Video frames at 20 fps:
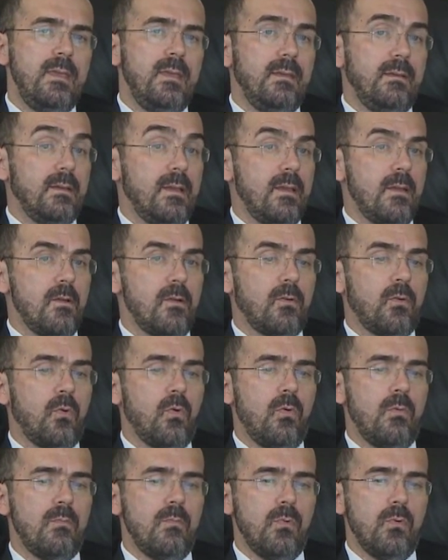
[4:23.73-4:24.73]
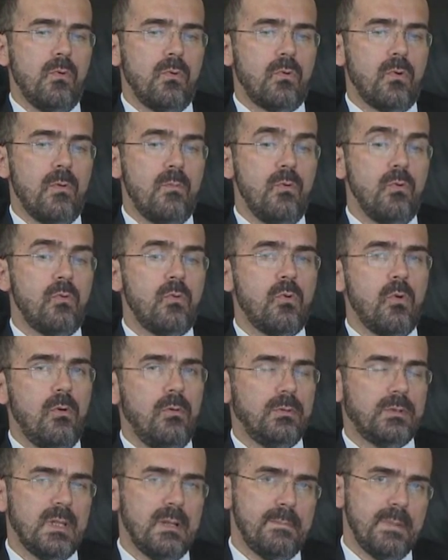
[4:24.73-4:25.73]
E como, como
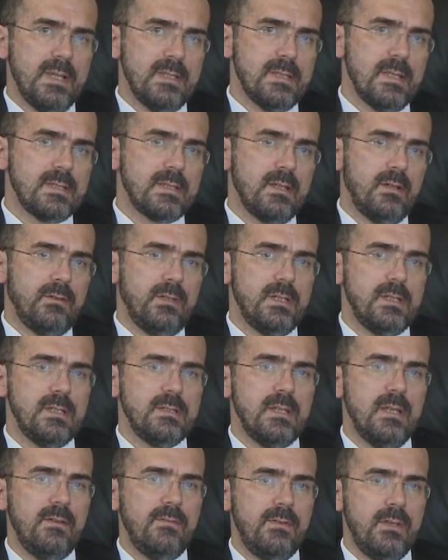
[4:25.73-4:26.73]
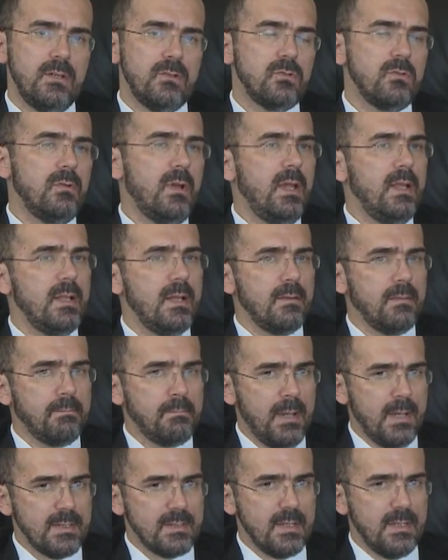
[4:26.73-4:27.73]
contraprestação desse serviço, ela
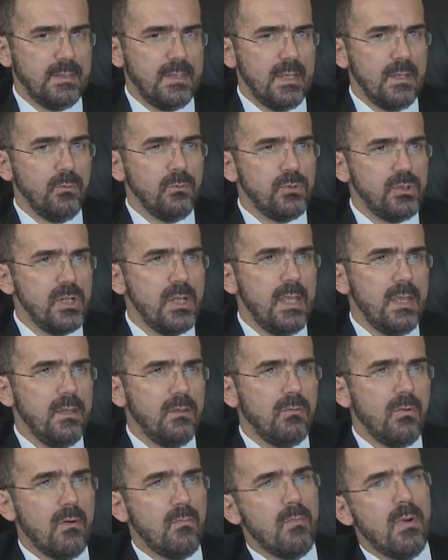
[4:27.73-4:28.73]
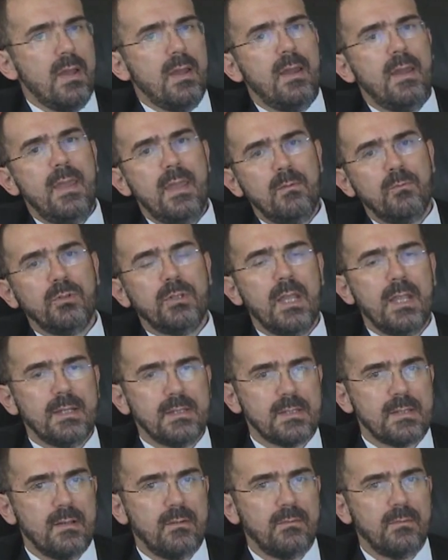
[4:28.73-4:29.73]
passa a ter o direito a uma
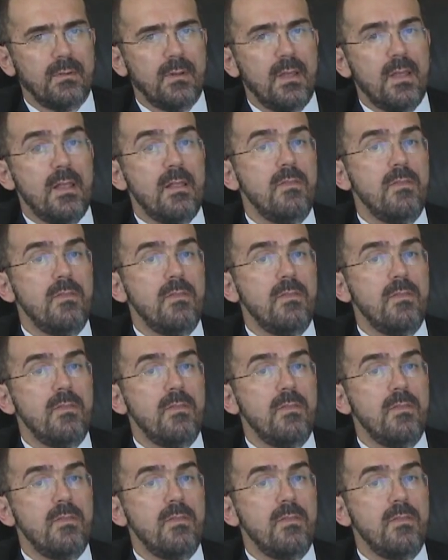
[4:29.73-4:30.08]
remuneração.